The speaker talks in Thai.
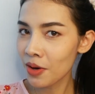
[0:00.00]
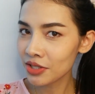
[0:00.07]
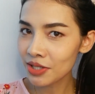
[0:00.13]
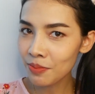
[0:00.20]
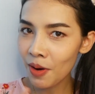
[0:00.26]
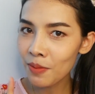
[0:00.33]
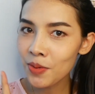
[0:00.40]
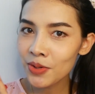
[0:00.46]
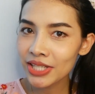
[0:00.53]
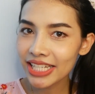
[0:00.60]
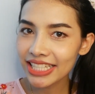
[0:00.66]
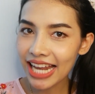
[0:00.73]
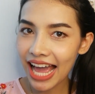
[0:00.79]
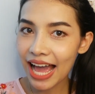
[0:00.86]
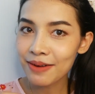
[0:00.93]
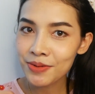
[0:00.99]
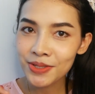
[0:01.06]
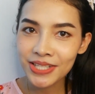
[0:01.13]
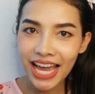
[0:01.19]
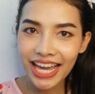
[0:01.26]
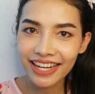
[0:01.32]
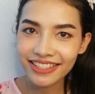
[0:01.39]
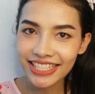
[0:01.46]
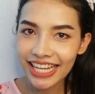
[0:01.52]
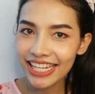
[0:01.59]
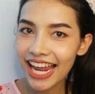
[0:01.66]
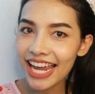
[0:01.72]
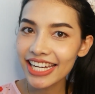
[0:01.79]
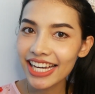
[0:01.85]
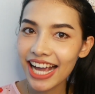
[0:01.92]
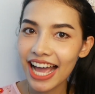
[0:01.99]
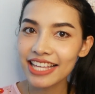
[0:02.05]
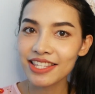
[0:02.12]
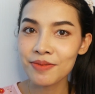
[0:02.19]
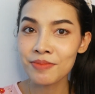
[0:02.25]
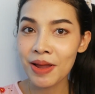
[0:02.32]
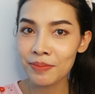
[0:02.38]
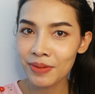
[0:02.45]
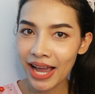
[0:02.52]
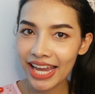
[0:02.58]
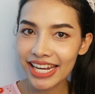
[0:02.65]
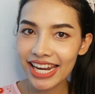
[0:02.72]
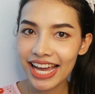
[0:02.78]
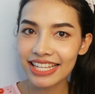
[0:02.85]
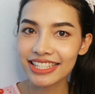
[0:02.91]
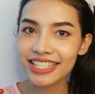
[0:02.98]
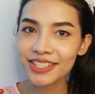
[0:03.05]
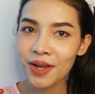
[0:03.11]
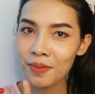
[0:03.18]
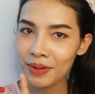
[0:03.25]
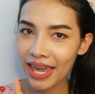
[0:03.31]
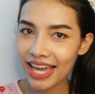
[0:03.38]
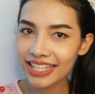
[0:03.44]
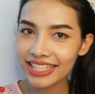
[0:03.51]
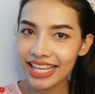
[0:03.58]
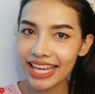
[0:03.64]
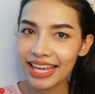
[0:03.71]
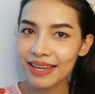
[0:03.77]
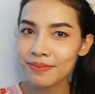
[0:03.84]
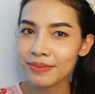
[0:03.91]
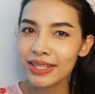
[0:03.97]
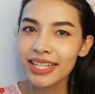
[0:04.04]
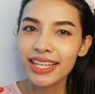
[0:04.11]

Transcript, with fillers: เฉพาะผู้หญิงนะผู้ชายก็ใช้ได้นะคะสำหรับใครนะคะที่ชอบแคสเกม